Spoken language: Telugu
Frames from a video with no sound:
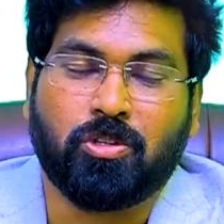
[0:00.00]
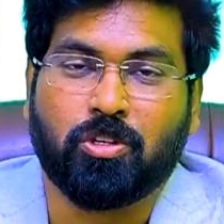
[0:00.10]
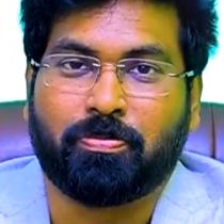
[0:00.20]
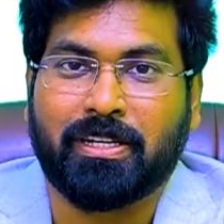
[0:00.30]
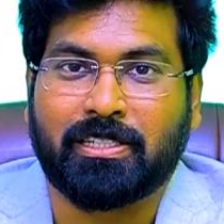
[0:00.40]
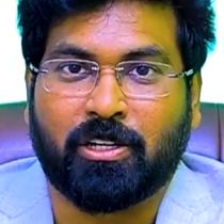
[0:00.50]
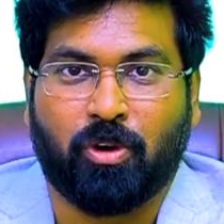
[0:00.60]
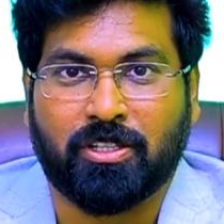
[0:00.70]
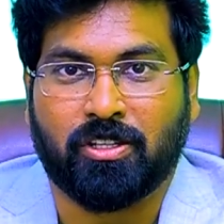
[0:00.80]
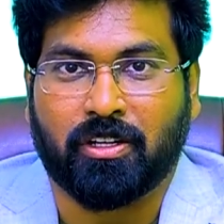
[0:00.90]
గుంటూరు పరిసర
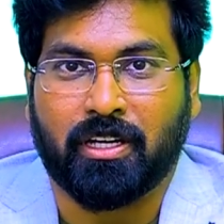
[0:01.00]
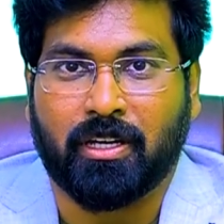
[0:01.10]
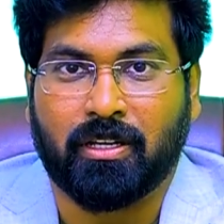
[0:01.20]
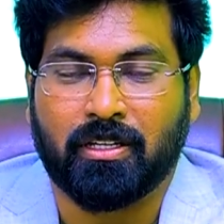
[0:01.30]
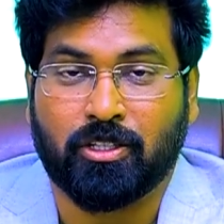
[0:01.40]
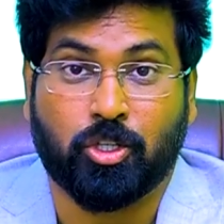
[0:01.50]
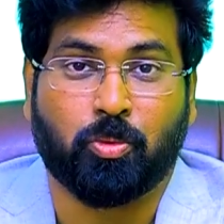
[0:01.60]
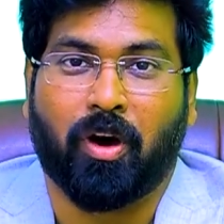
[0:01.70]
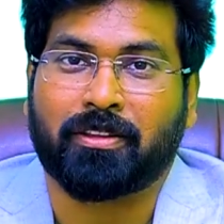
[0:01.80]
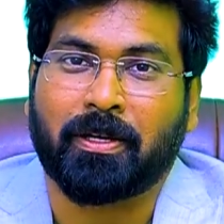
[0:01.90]
వాసులకి
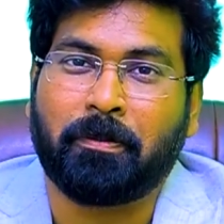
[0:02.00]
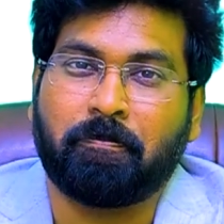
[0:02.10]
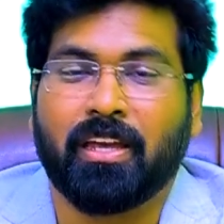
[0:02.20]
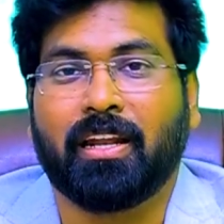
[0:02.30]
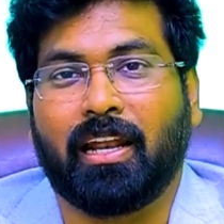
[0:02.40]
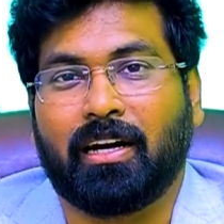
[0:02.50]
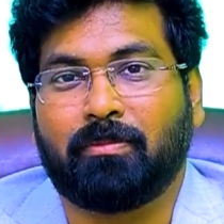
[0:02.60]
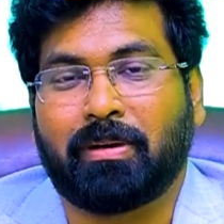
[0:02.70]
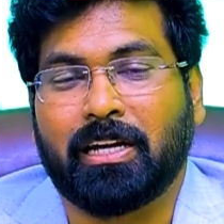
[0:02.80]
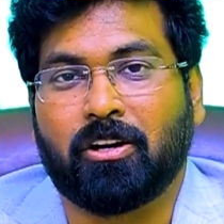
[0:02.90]
శుభవార్త ఈ నెల
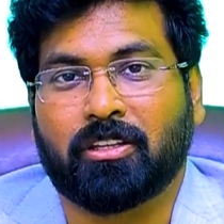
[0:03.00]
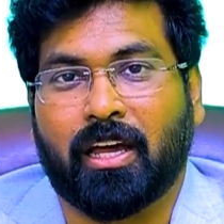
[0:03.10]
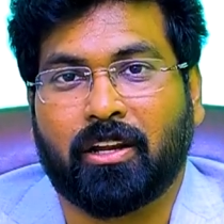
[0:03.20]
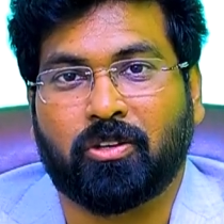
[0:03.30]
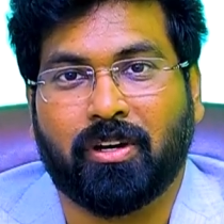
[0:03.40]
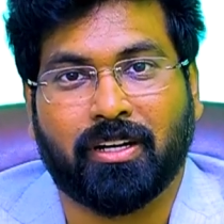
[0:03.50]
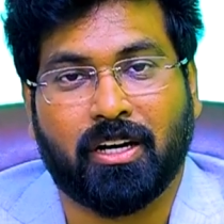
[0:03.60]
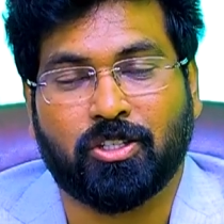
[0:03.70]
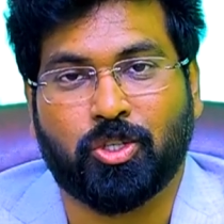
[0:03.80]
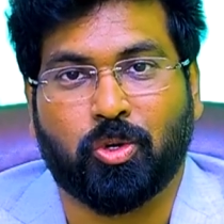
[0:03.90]
పదిహేడో తారీఖు
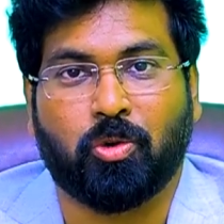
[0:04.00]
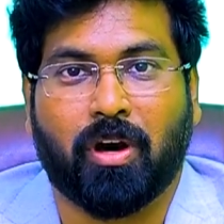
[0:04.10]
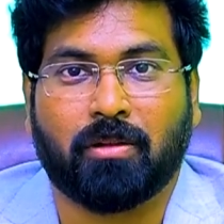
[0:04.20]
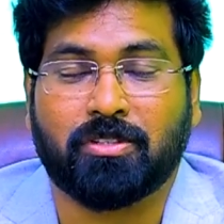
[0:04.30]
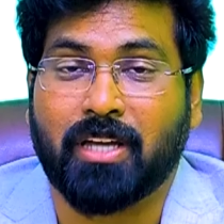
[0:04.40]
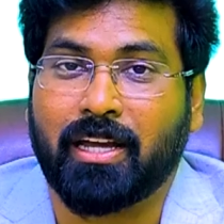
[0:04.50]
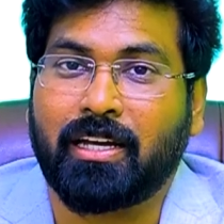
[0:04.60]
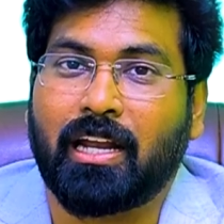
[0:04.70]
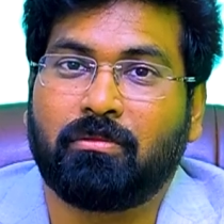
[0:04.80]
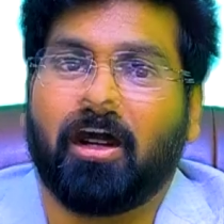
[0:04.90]
అనగా శుక్రవారం
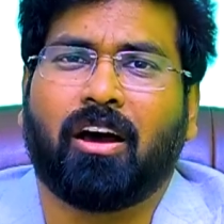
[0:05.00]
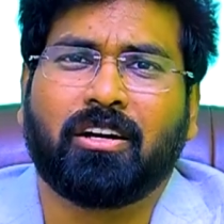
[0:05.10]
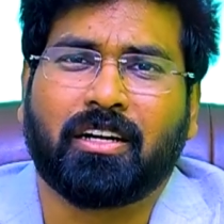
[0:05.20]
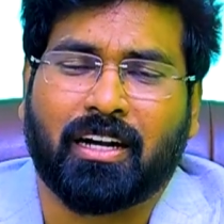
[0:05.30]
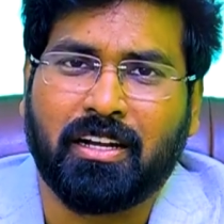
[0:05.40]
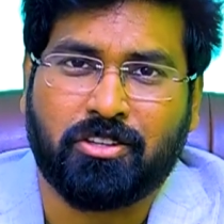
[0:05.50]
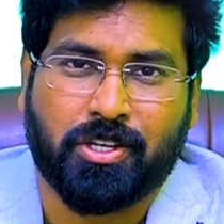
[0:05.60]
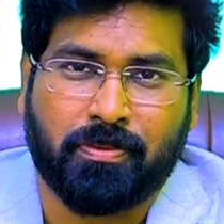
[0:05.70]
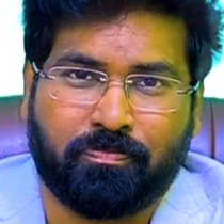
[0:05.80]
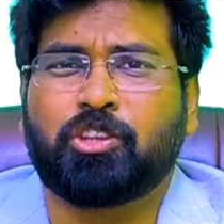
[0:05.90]
సాయంకాలం ఆరు గంటల
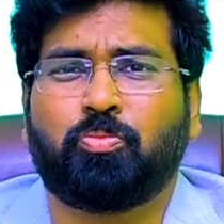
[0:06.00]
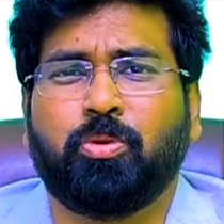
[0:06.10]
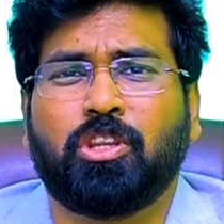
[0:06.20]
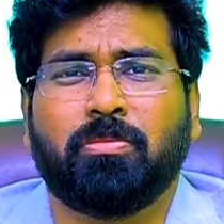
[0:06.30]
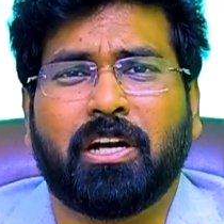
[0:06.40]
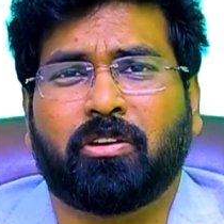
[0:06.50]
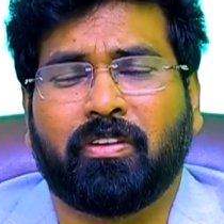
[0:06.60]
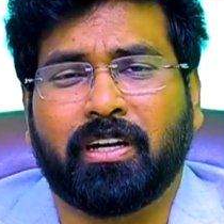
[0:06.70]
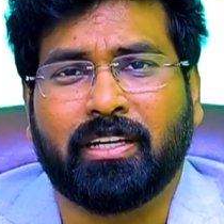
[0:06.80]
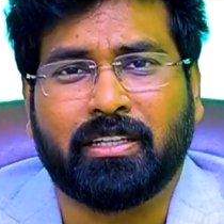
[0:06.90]
నుంచి
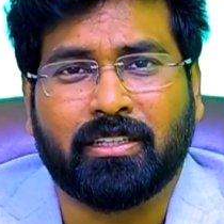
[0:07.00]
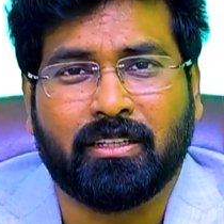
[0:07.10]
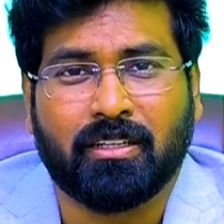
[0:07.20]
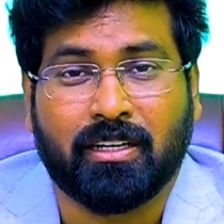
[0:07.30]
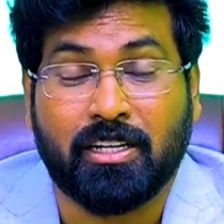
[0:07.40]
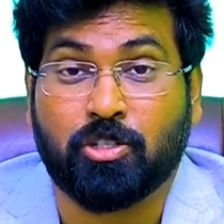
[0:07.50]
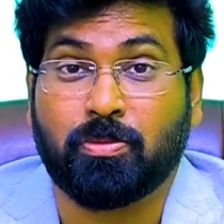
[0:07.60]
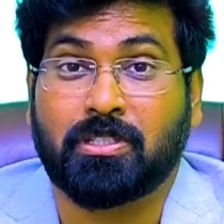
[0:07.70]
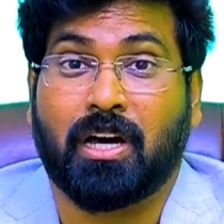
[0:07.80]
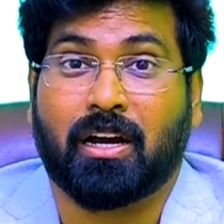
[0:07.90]
అద్భుతమైనటువంటి
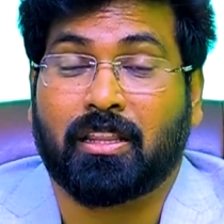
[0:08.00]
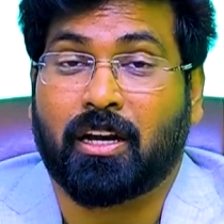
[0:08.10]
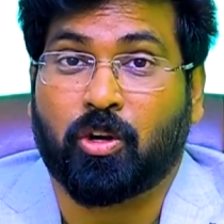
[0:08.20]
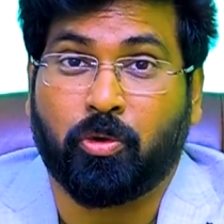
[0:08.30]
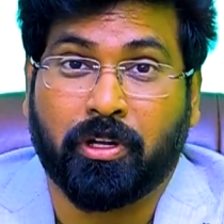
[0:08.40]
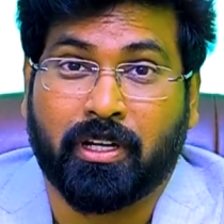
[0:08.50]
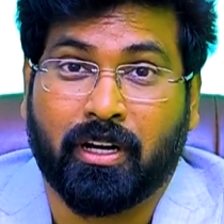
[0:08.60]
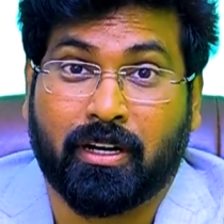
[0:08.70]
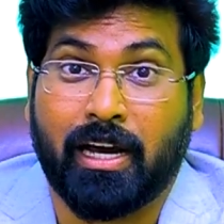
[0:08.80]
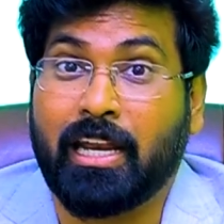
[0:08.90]
క్రిస్మస్ ఆరాధన కూడిక
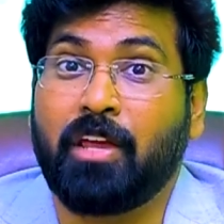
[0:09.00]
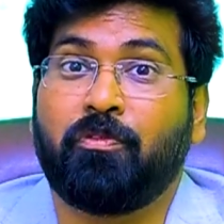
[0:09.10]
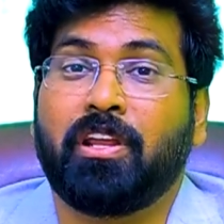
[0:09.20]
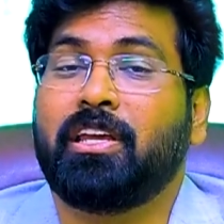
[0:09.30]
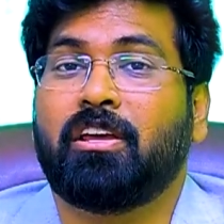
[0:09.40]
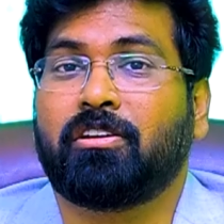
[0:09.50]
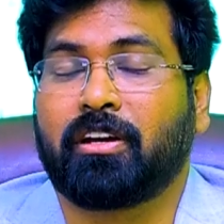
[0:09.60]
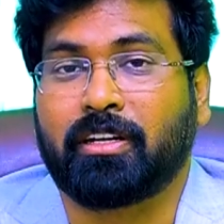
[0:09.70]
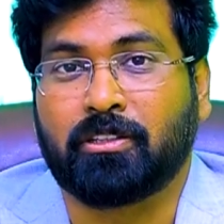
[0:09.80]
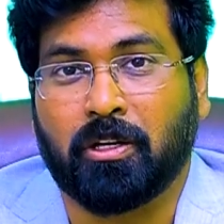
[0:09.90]
కానీ విని
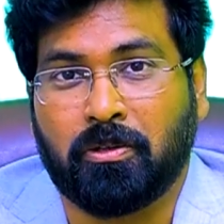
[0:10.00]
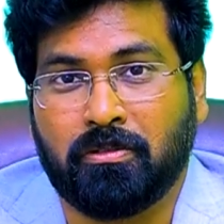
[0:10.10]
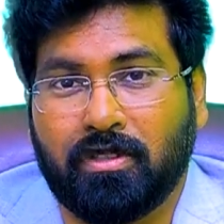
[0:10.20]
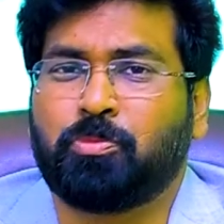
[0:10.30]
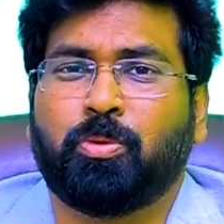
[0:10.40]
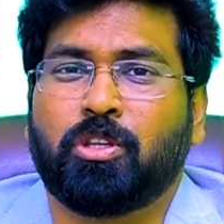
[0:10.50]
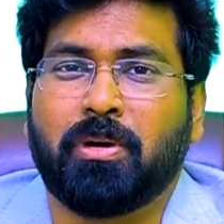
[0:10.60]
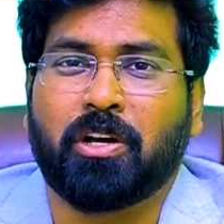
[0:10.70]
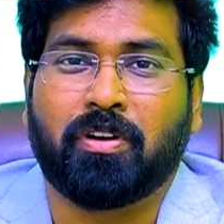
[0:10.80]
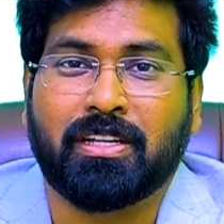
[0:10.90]
ఎరుగుని రీతిలో
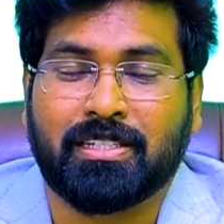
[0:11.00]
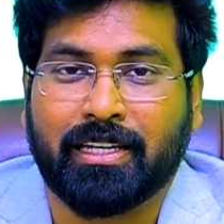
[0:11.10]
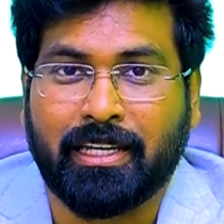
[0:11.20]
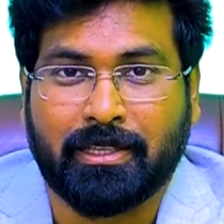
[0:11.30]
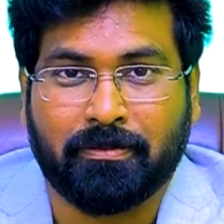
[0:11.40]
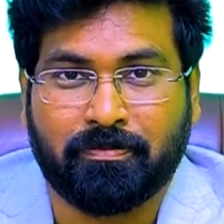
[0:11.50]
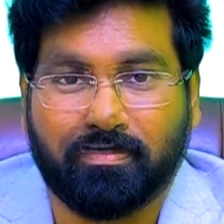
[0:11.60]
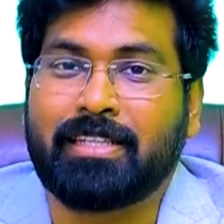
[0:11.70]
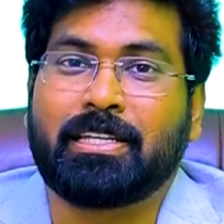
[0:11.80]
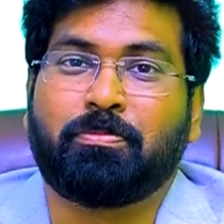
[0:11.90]
అద్భుతమైనటువంటి సంగీతం
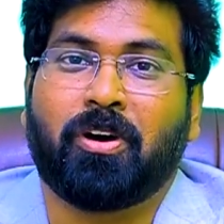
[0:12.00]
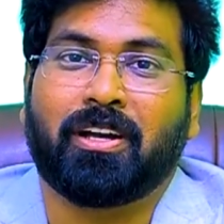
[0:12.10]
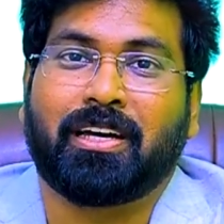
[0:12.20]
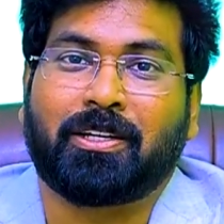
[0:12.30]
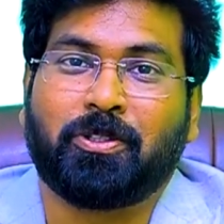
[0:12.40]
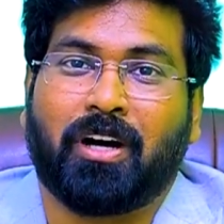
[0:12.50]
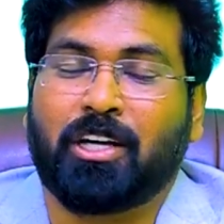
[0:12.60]
నిసిపాల్ గారు